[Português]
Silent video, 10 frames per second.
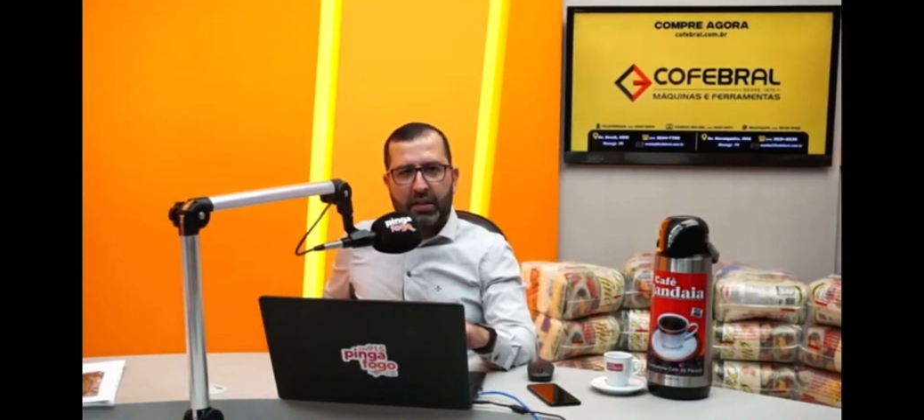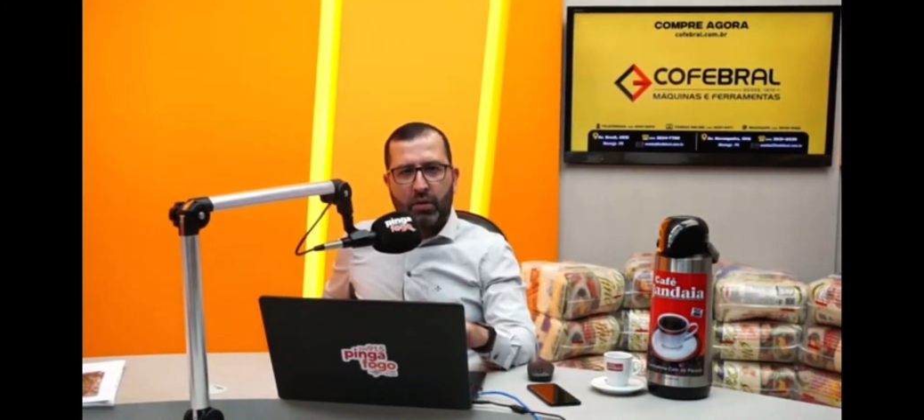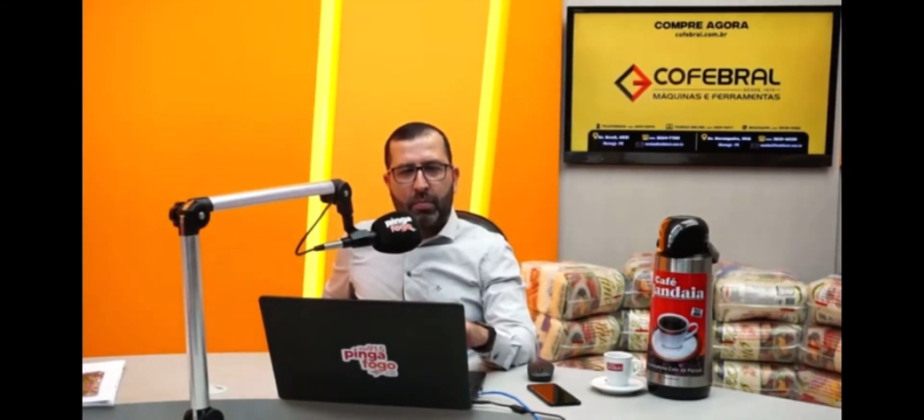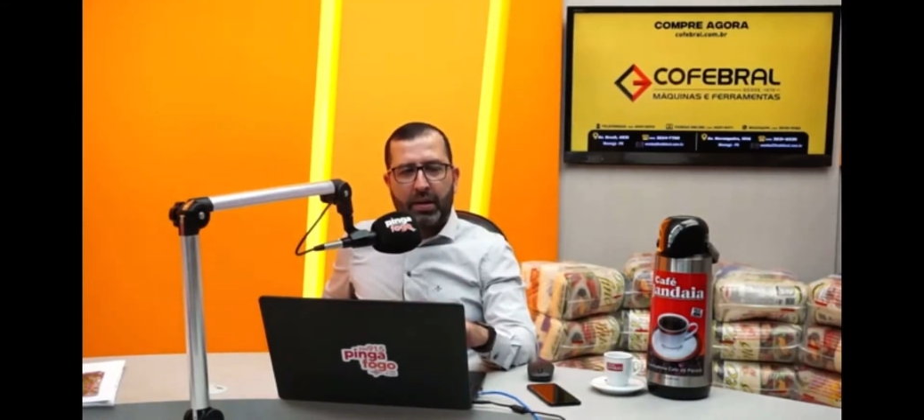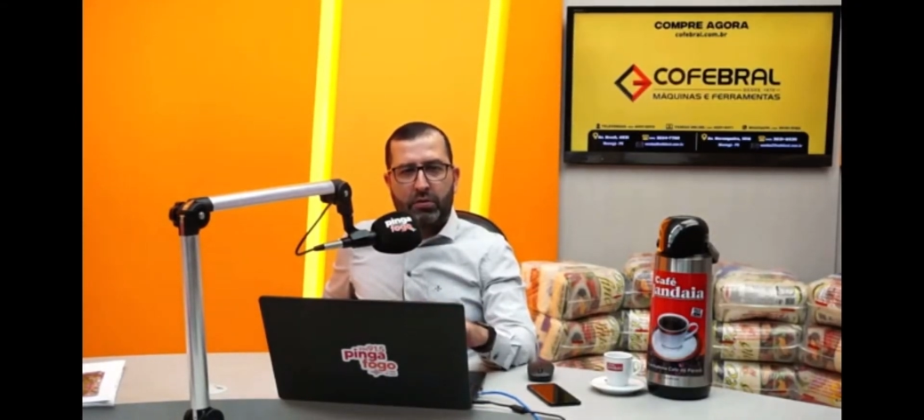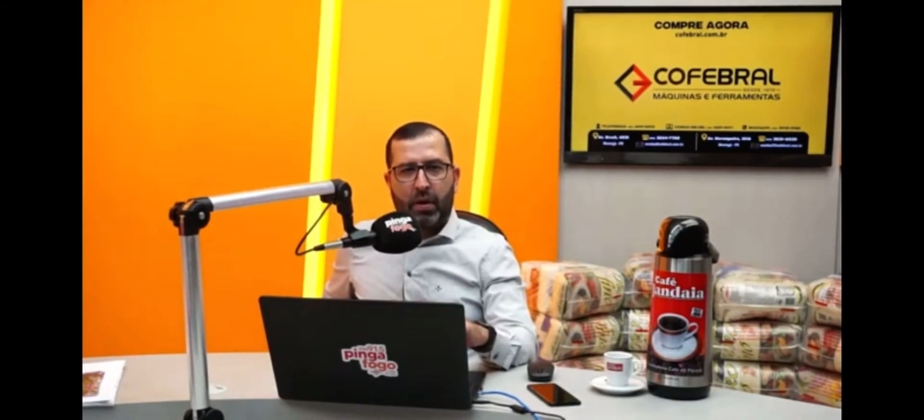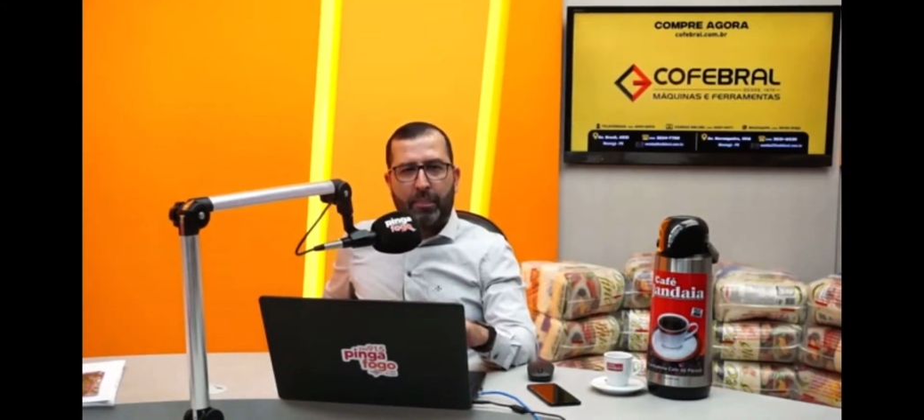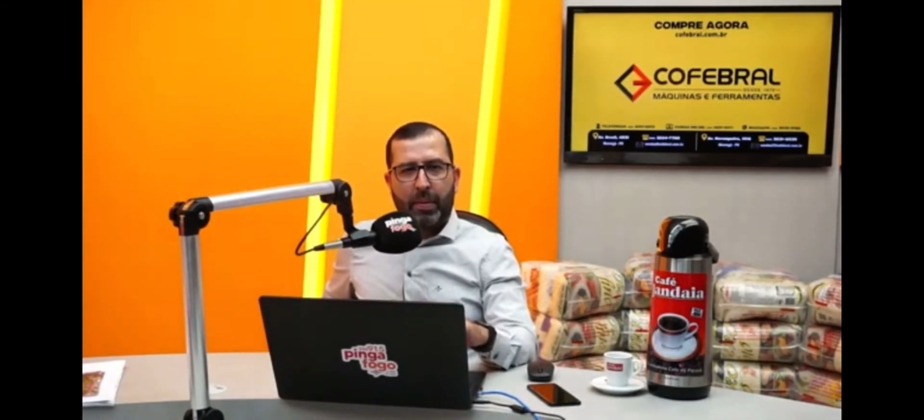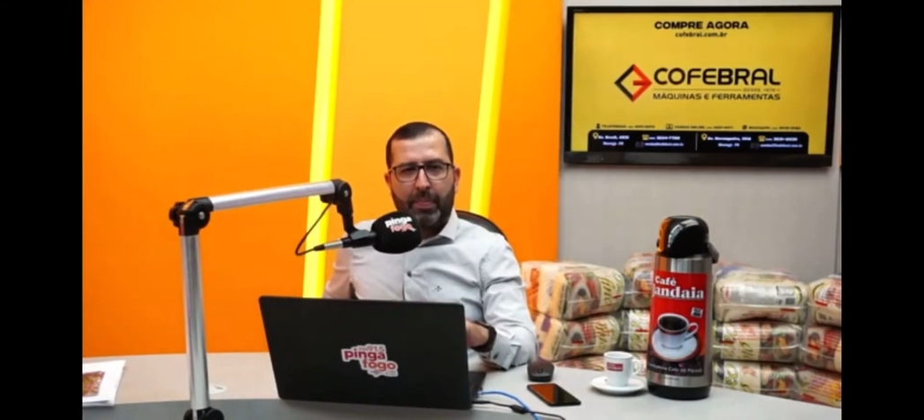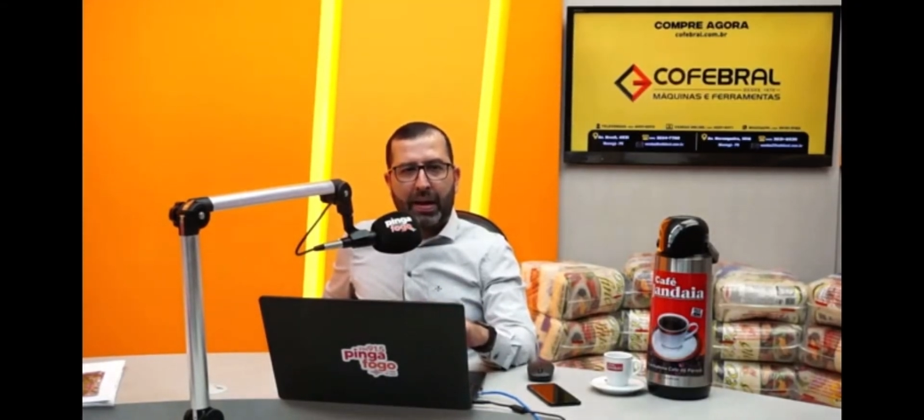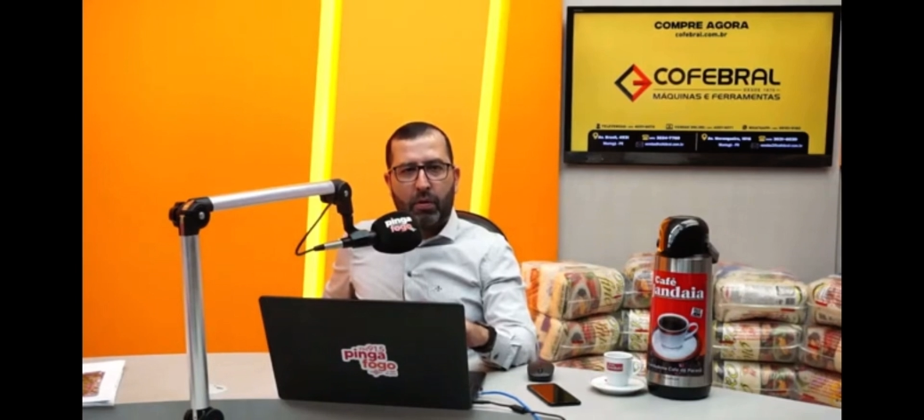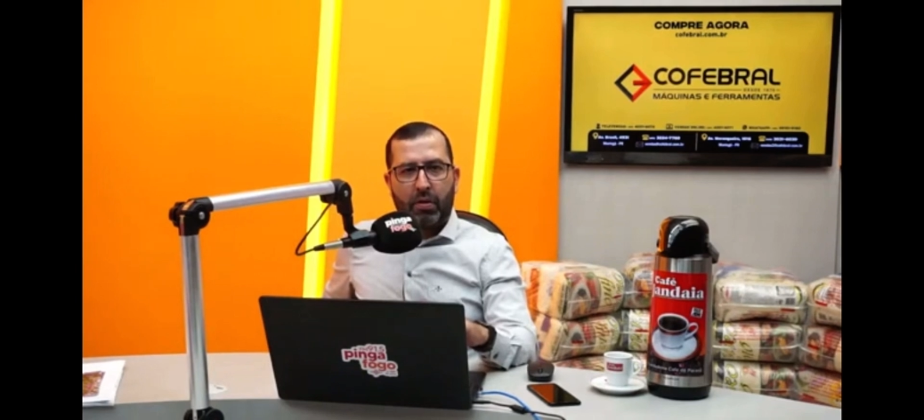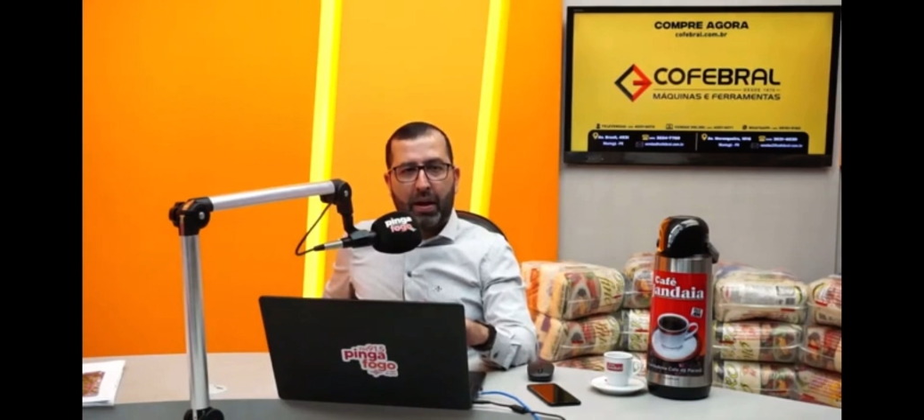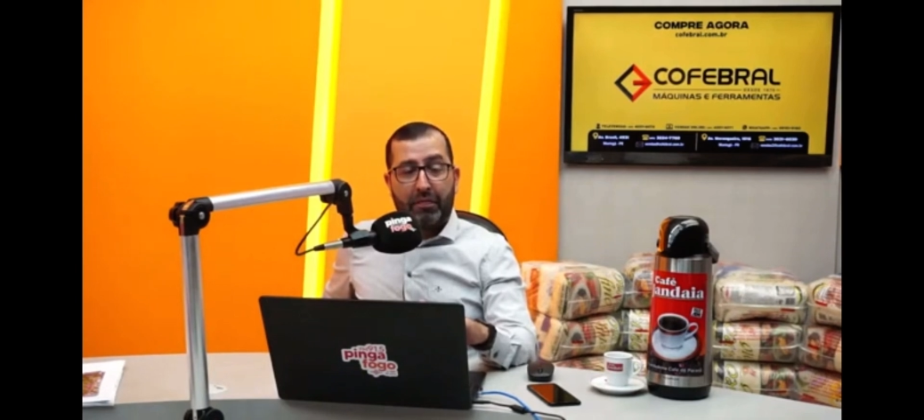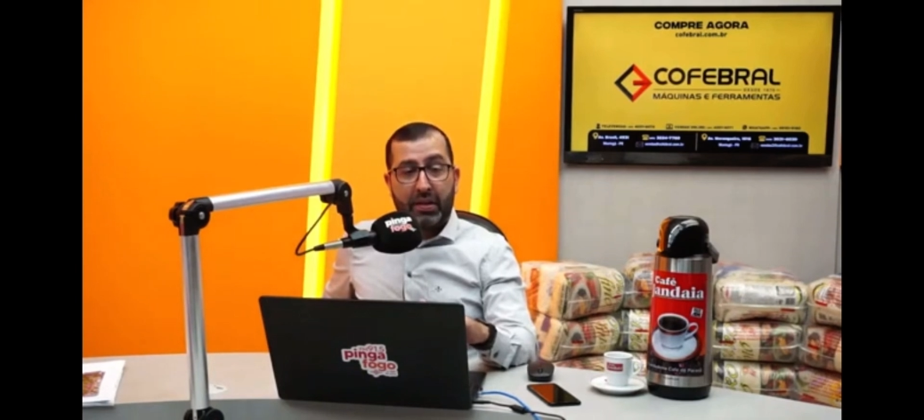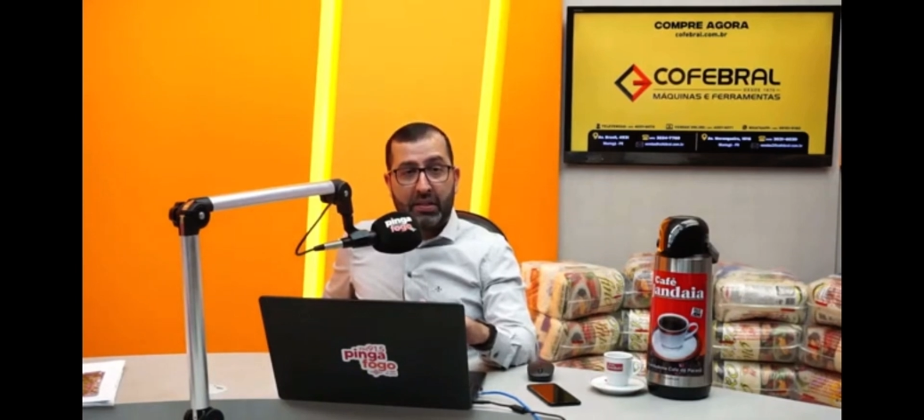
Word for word: já começam a preparar o café